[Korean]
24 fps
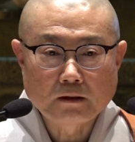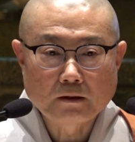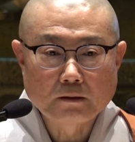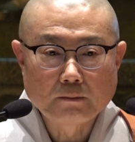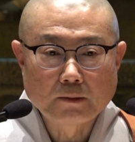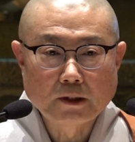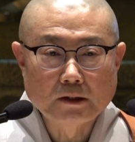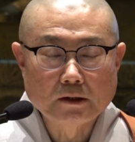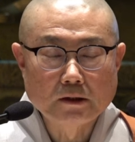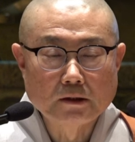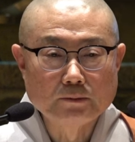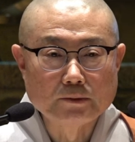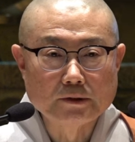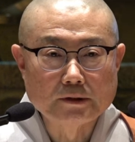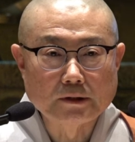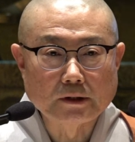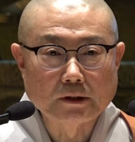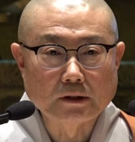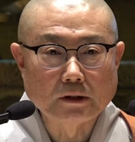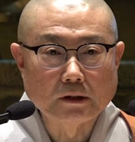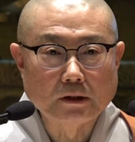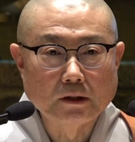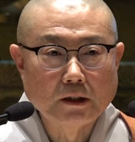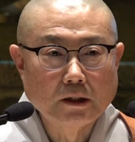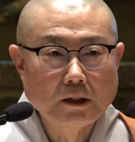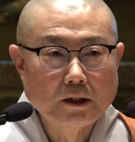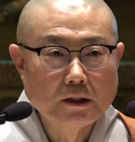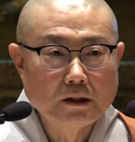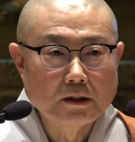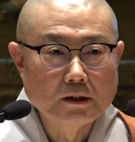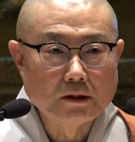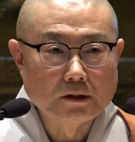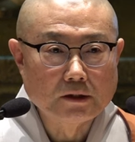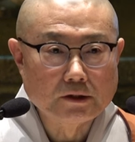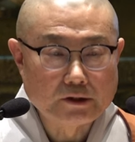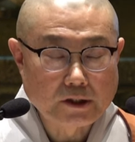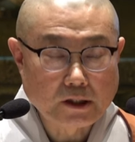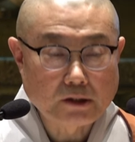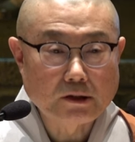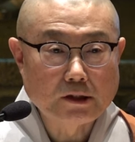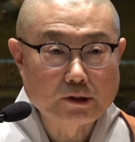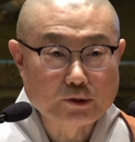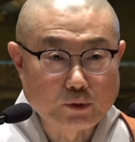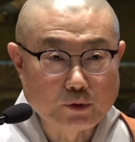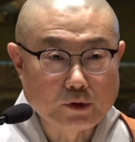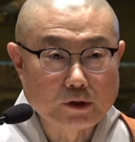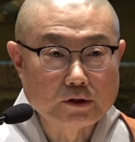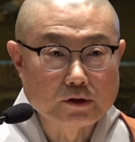그만큼 이제 이
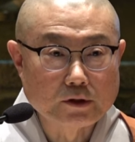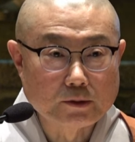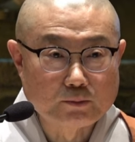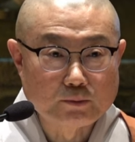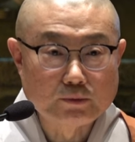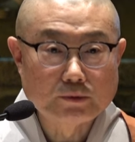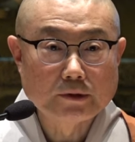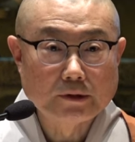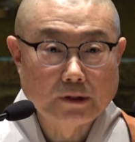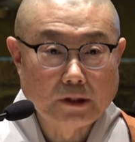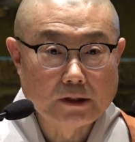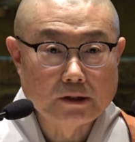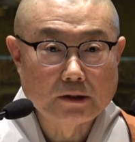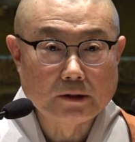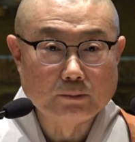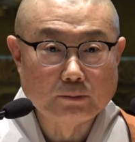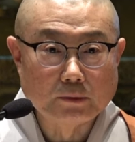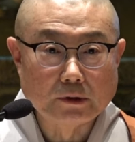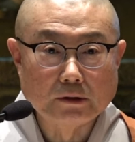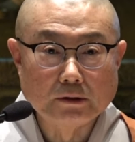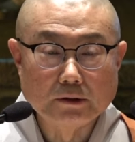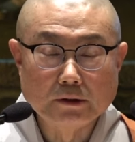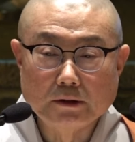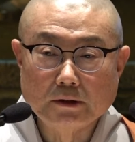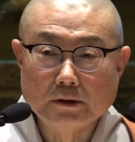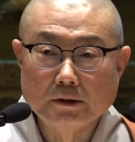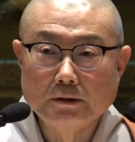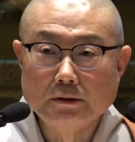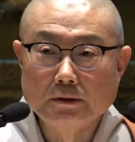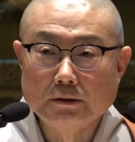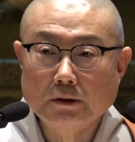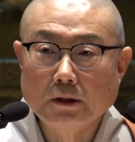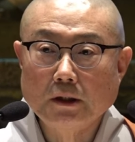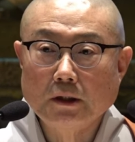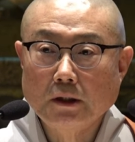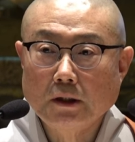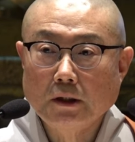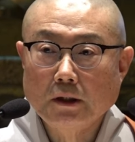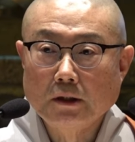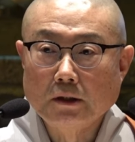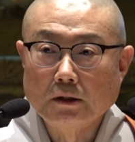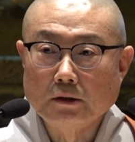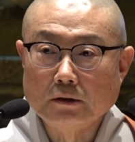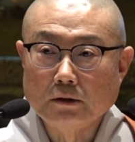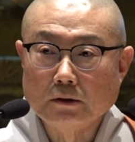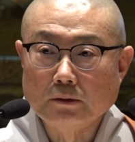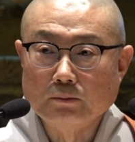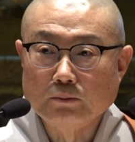생활 속에서 뿌리내린 이런
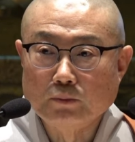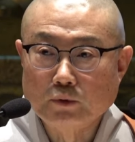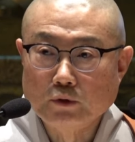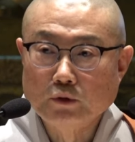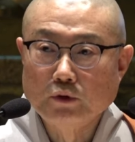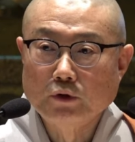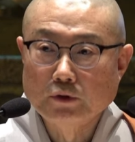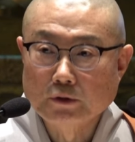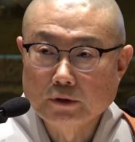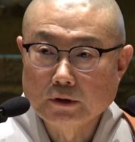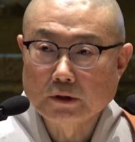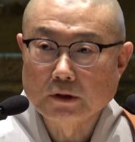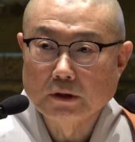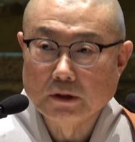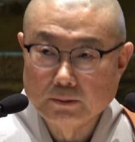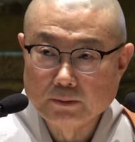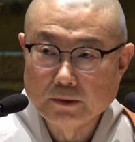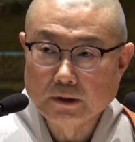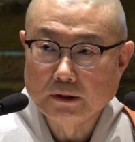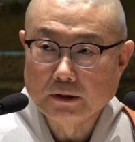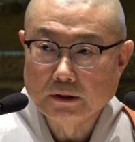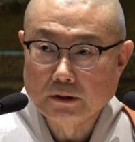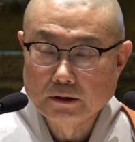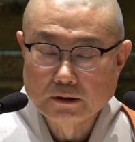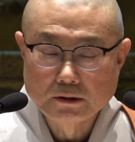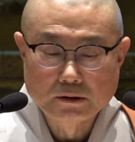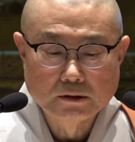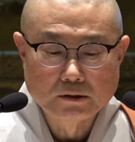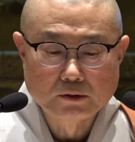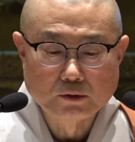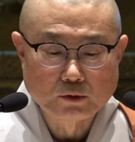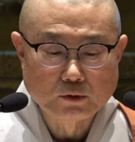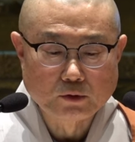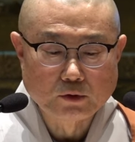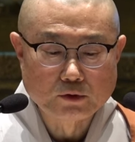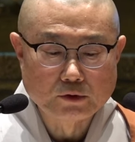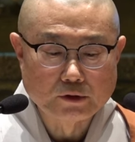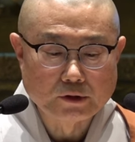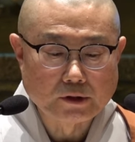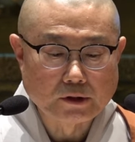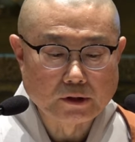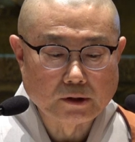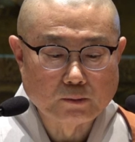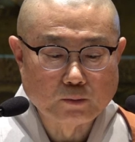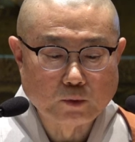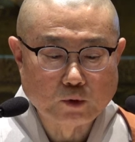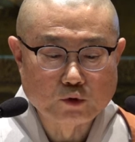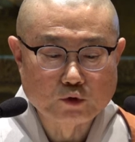어떤 불교적 의미 이런 거로
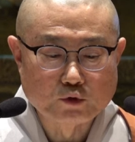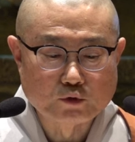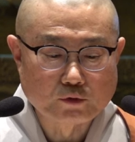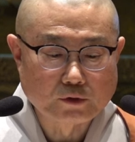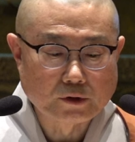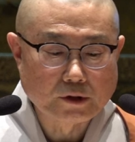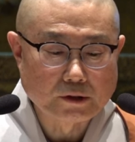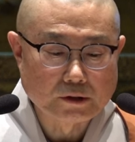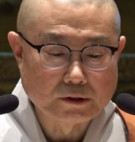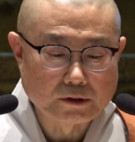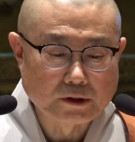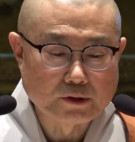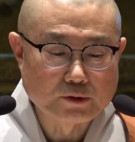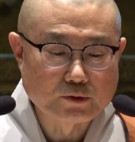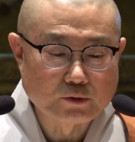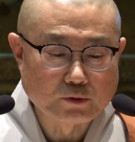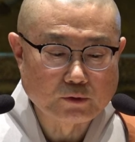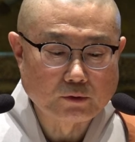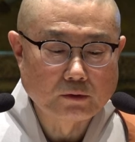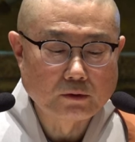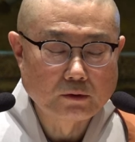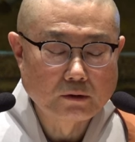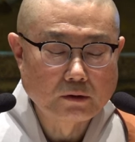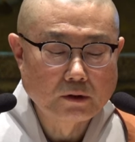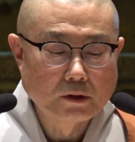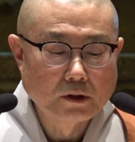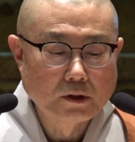이제 볼 수가 있겠죠.